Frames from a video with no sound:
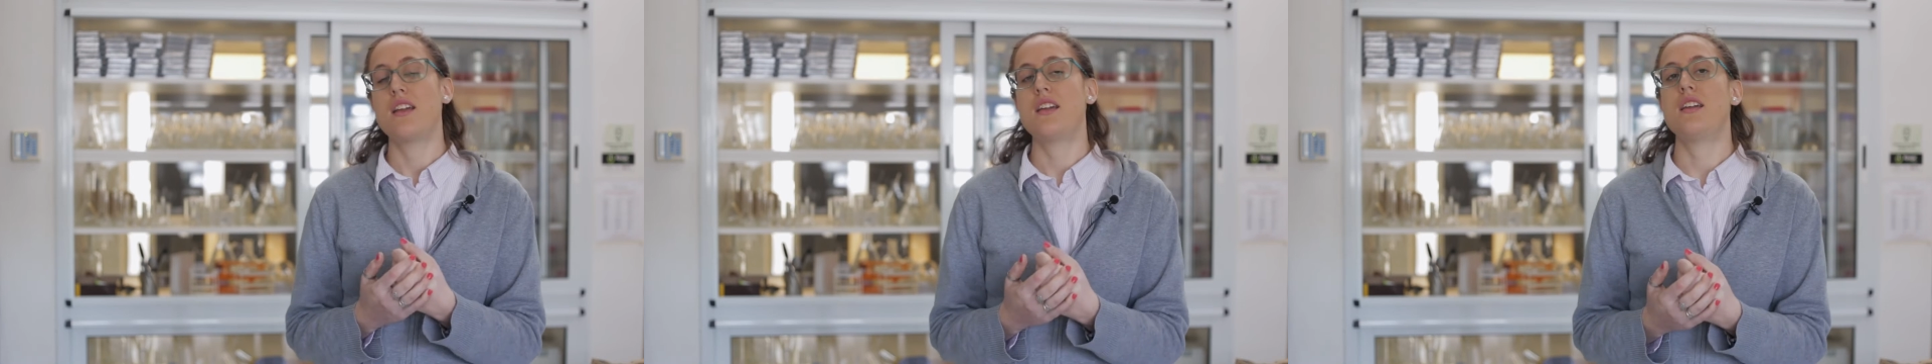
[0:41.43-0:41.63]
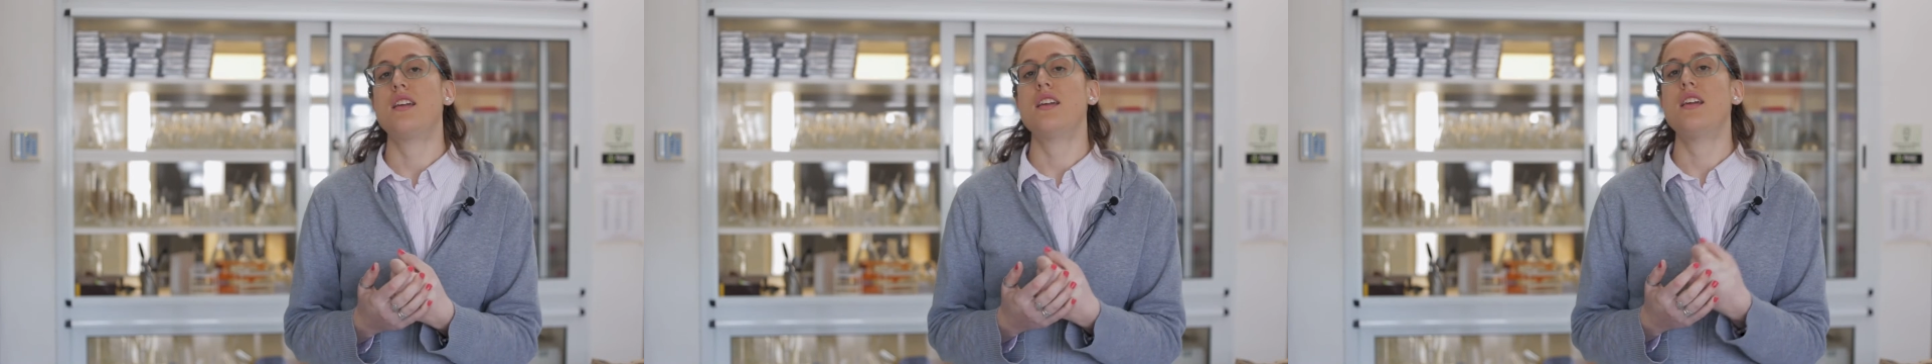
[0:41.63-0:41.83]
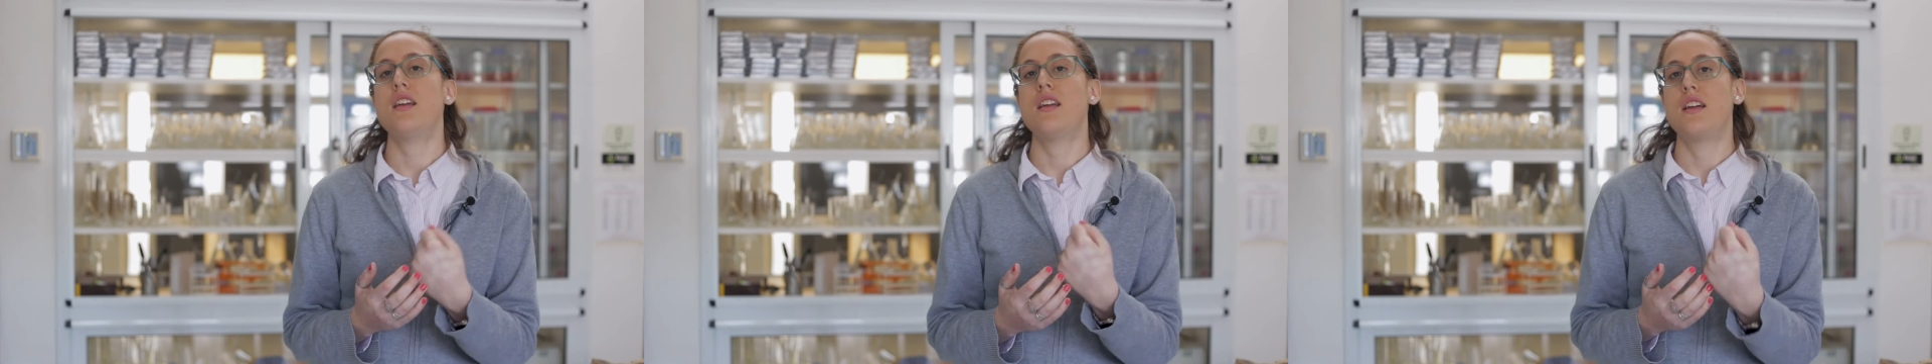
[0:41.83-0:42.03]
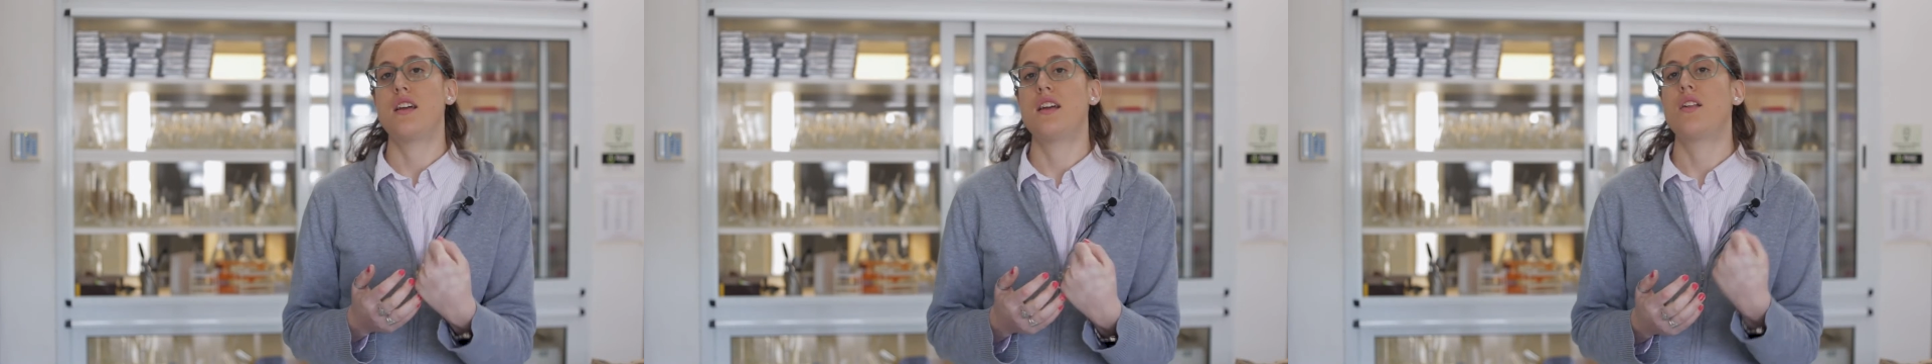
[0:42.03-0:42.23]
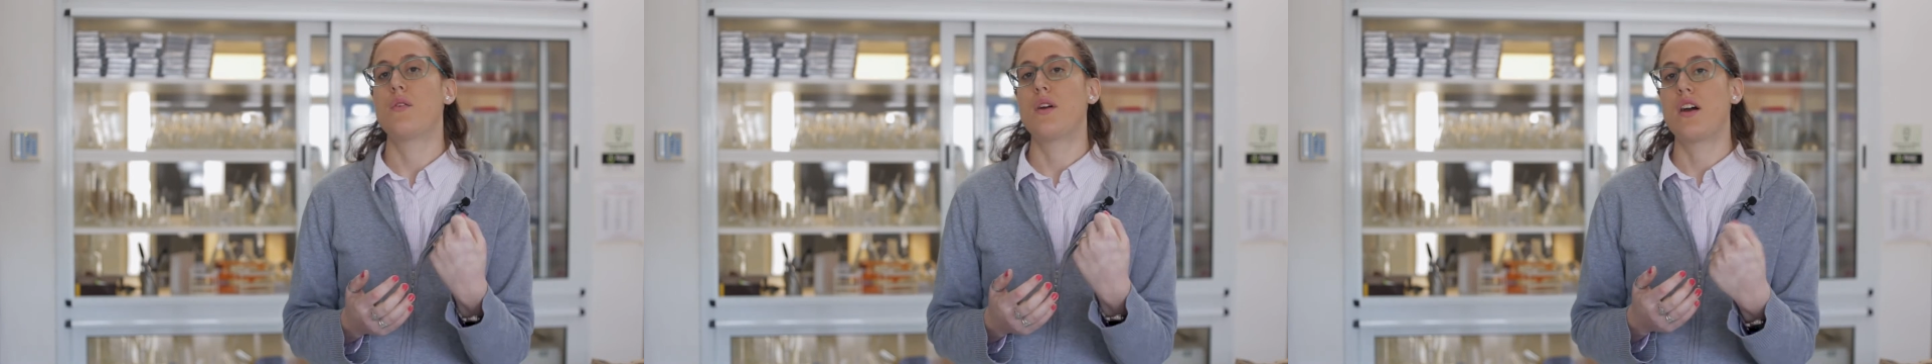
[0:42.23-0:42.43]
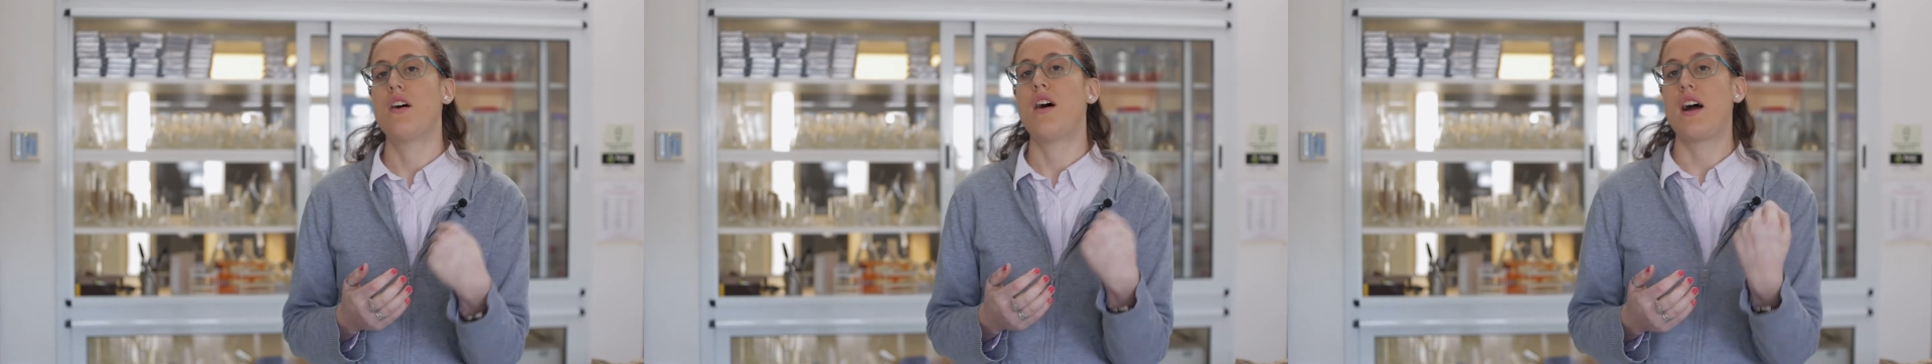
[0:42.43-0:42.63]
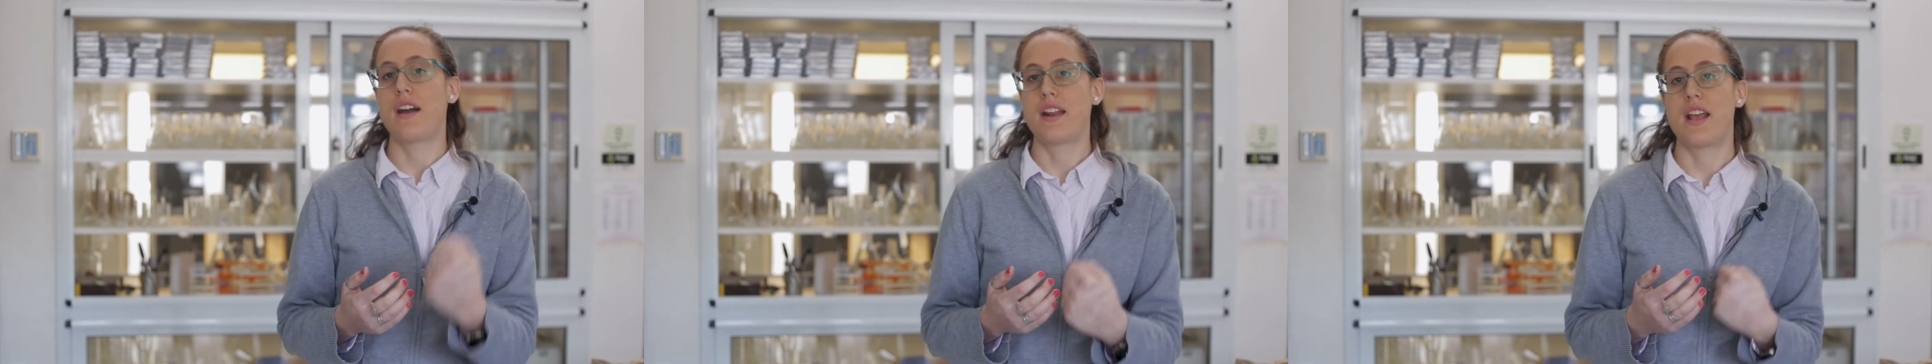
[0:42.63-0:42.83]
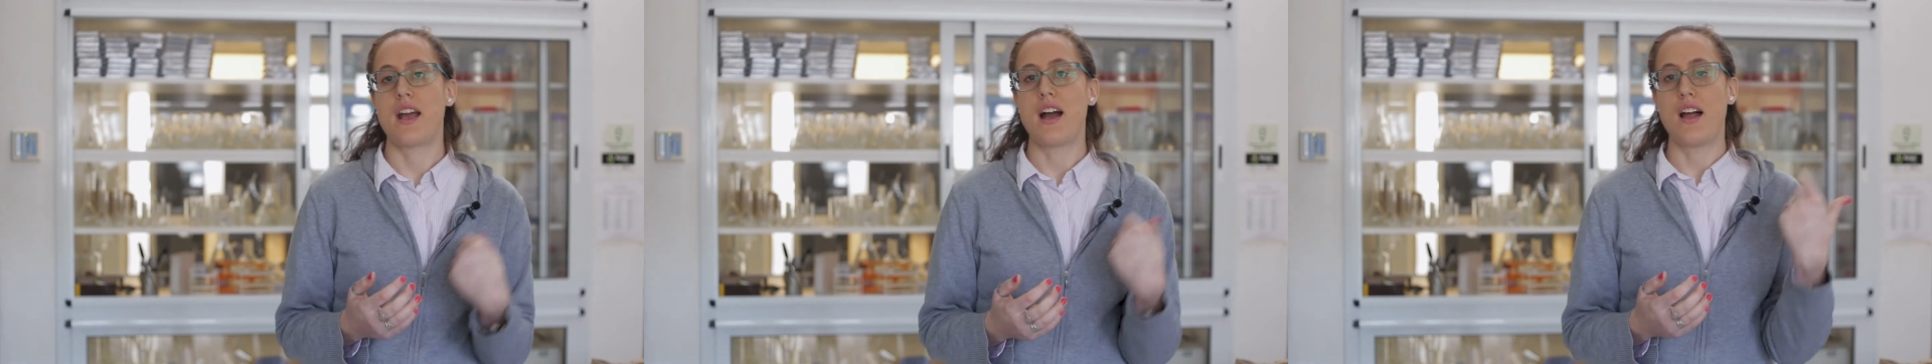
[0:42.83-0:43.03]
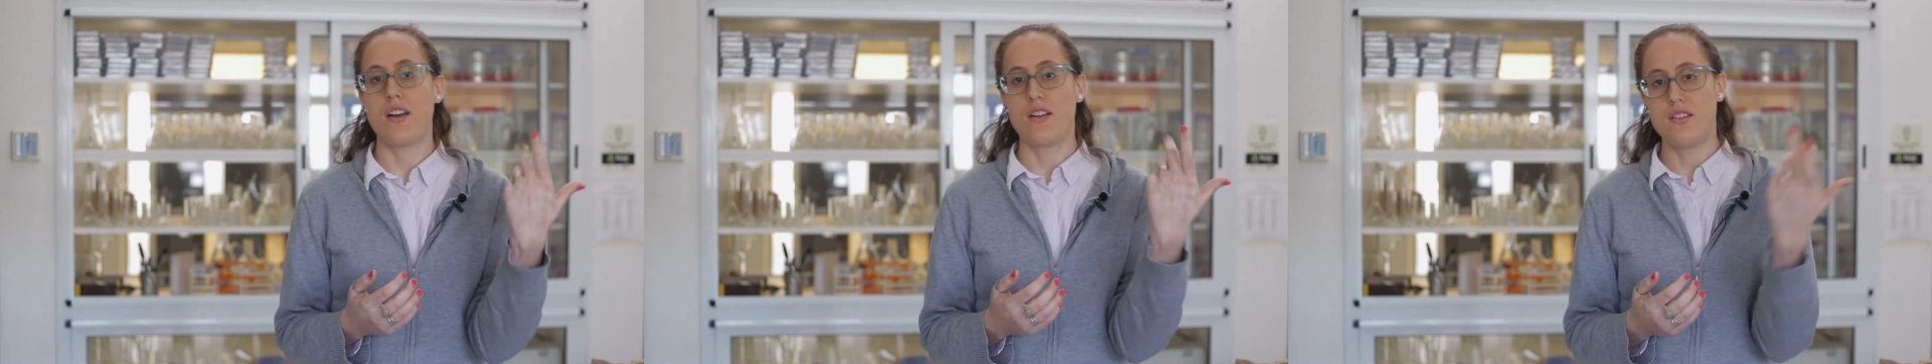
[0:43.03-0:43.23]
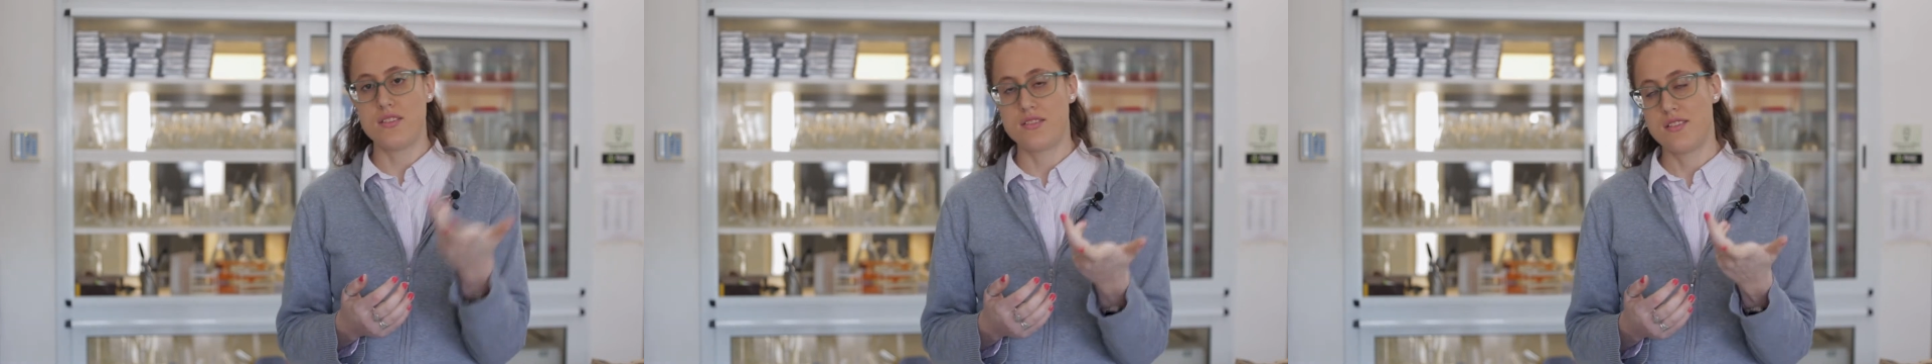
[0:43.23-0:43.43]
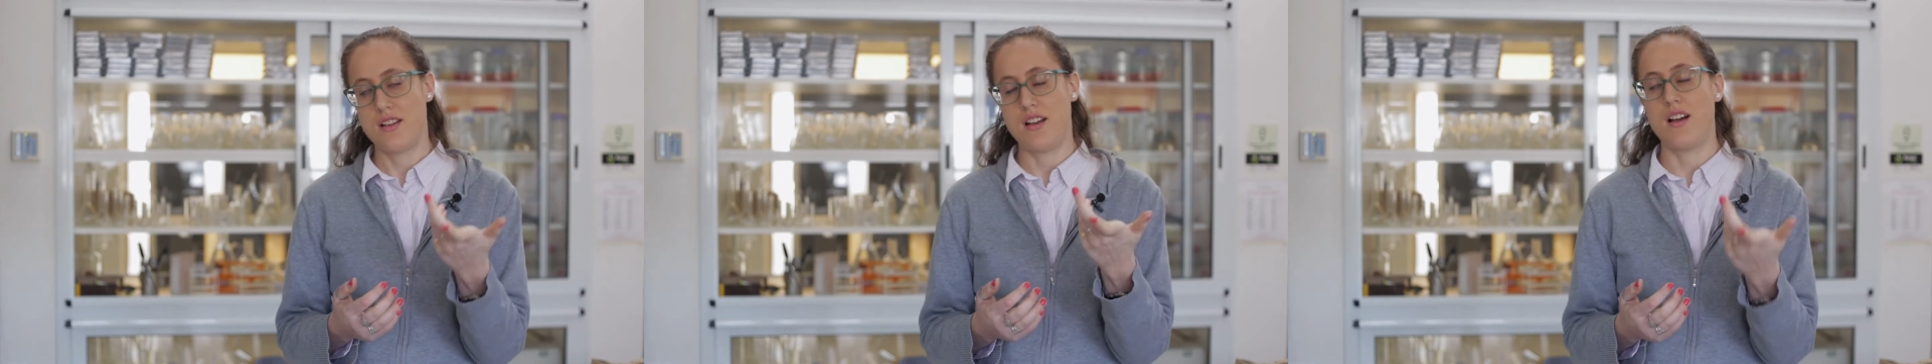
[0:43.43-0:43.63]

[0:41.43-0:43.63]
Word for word: y eh, luego agregarlos